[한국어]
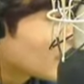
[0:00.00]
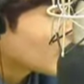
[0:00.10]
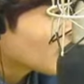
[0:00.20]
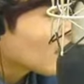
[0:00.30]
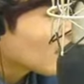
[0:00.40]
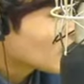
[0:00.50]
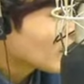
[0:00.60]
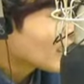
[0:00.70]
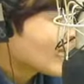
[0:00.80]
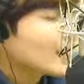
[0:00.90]

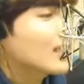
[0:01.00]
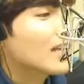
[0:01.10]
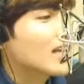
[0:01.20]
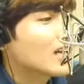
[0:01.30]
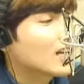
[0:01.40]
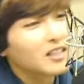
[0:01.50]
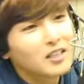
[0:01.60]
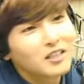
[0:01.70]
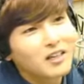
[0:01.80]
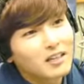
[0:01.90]
클라우드의 따뜻해.
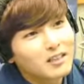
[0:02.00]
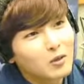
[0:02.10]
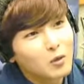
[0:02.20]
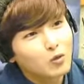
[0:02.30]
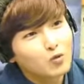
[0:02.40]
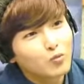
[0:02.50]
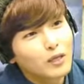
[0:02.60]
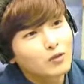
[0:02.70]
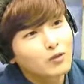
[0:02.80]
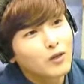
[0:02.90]
아, 끝곡으로
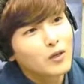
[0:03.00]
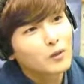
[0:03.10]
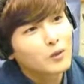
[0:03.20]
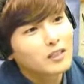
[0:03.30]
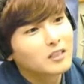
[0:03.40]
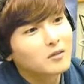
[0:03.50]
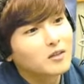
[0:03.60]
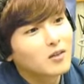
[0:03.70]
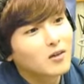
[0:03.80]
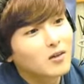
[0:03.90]
준비했고요. 이 노래
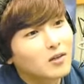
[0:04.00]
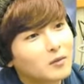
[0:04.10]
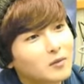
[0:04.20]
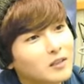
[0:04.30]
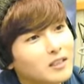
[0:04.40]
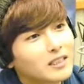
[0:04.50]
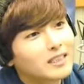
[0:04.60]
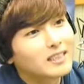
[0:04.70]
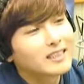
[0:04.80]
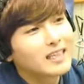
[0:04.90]
들으면서 여러분,
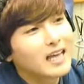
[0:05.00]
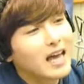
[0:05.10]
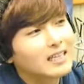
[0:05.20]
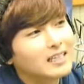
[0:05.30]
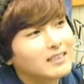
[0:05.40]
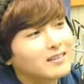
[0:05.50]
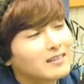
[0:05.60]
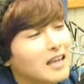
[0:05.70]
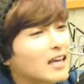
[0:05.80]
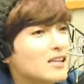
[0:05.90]

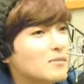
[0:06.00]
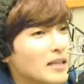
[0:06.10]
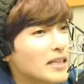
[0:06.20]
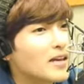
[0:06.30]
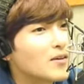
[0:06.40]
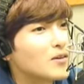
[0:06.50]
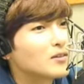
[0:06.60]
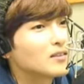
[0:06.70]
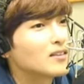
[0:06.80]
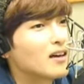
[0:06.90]
내일 만나요.
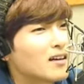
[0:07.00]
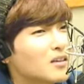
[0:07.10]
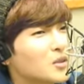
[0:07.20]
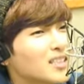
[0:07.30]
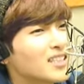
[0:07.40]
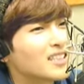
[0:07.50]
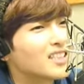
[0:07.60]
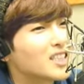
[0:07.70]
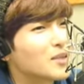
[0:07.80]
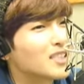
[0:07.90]
아, 어떻게
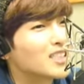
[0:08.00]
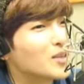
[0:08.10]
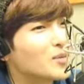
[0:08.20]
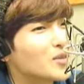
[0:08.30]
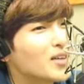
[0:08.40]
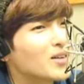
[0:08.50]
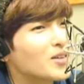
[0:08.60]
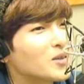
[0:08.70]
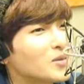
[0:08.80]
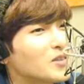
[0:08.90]
크리스마스 이브예요,
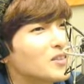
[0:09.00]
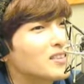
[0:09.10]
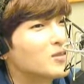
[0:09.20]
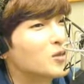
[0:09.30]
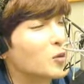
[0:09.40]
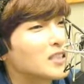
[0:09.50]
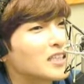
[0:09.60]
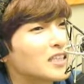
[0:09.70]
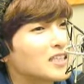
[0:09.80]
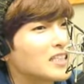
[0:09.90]
여러분. 외롭지
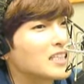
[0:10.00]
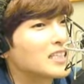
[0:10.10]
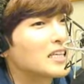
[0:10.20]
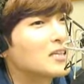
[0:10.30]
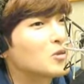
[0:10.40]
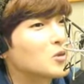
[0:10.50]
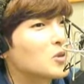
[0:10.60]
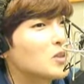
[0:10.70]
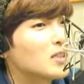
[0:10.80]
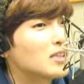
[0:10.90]
않게 제가
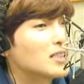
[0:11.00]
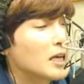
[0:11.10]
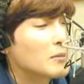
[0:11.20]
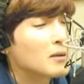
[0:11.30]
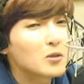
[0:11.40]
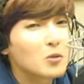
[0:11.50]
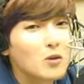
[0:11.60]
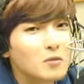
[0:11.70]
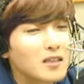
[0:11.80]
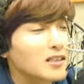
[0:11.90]
내일도 생방송으로
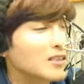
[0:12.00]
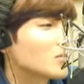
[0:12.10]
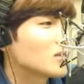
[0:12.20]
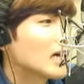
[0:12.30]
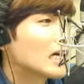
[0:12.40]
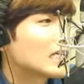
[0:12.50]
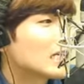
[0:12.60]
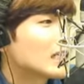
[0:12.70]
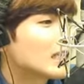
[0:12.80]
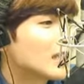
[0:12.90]
함께 하겠습니다.
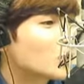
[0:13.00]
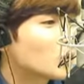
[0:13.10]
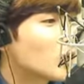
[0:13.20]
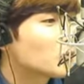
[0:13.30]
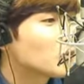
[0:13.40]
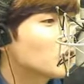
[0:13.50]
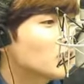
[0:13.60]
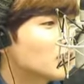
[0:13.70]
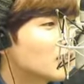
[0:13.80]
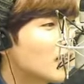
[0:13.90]
키스 가족
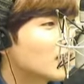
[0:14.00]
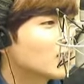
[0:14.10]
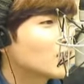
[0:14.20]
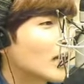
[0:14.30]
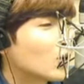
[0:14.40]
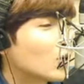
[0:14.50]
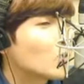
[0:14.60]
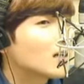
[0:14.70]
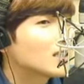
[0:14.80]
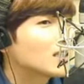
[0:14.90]
여러분, 내일은 더
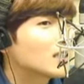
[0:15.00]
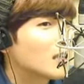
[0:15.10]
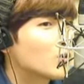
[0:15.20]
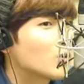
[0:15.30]
달콤한 키스 나눠요.